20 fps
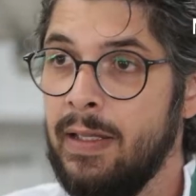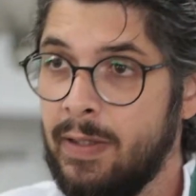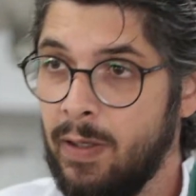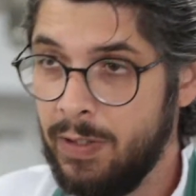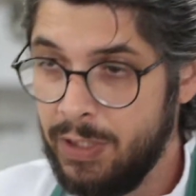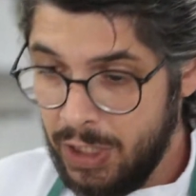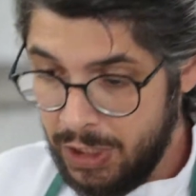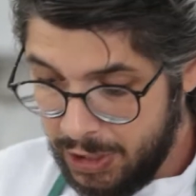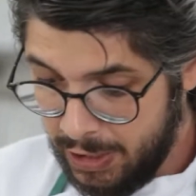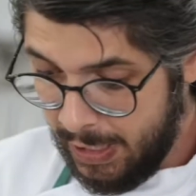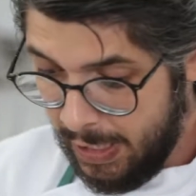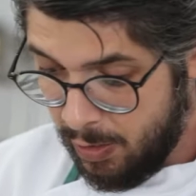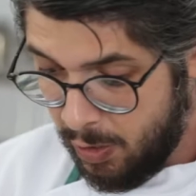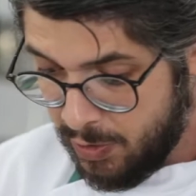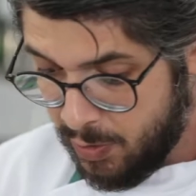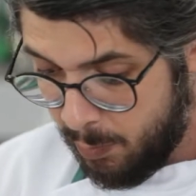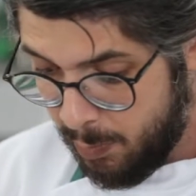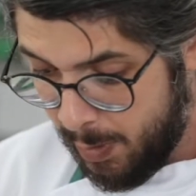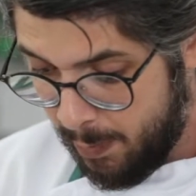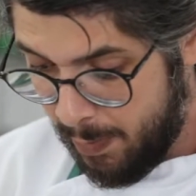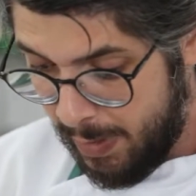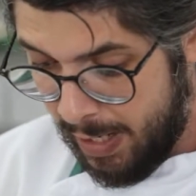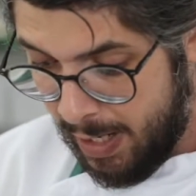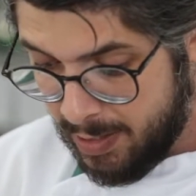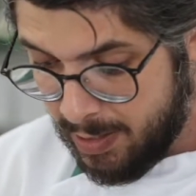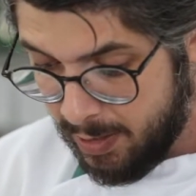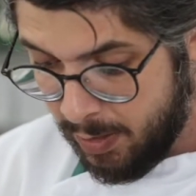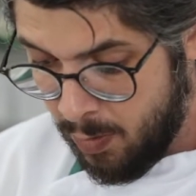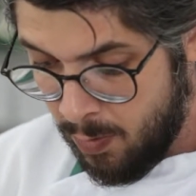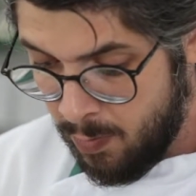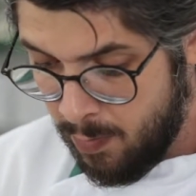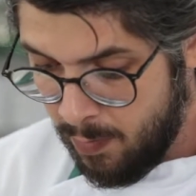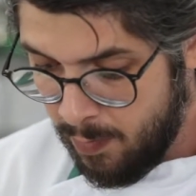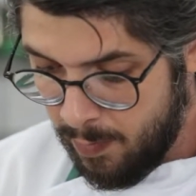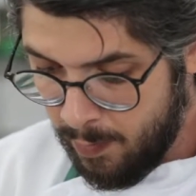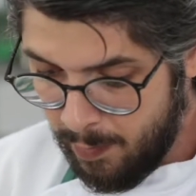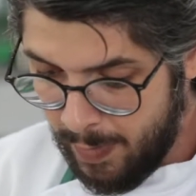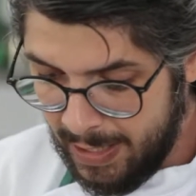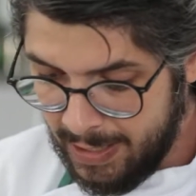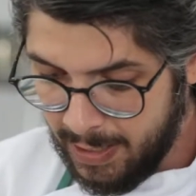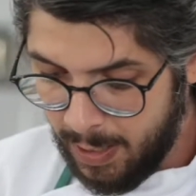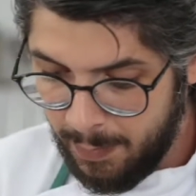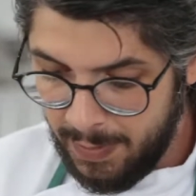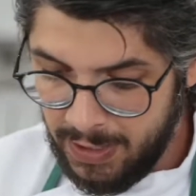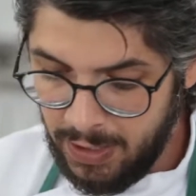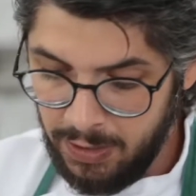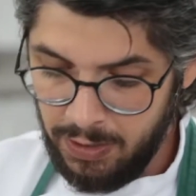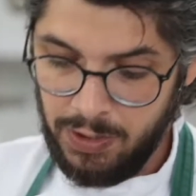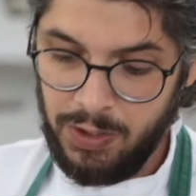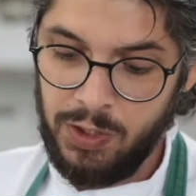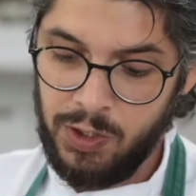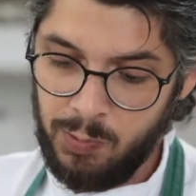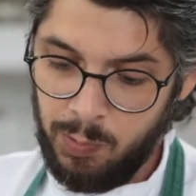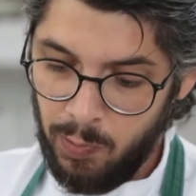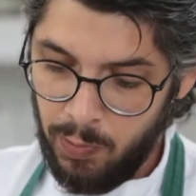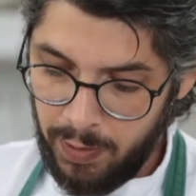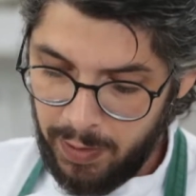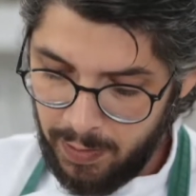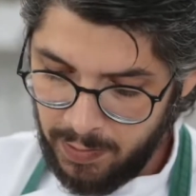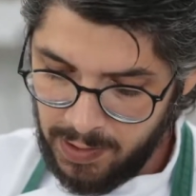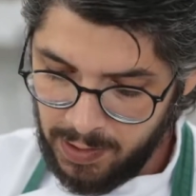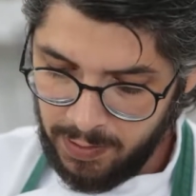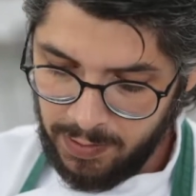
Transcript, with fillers: Então a gente tem a nossa preparação, basicamente a gente dispõe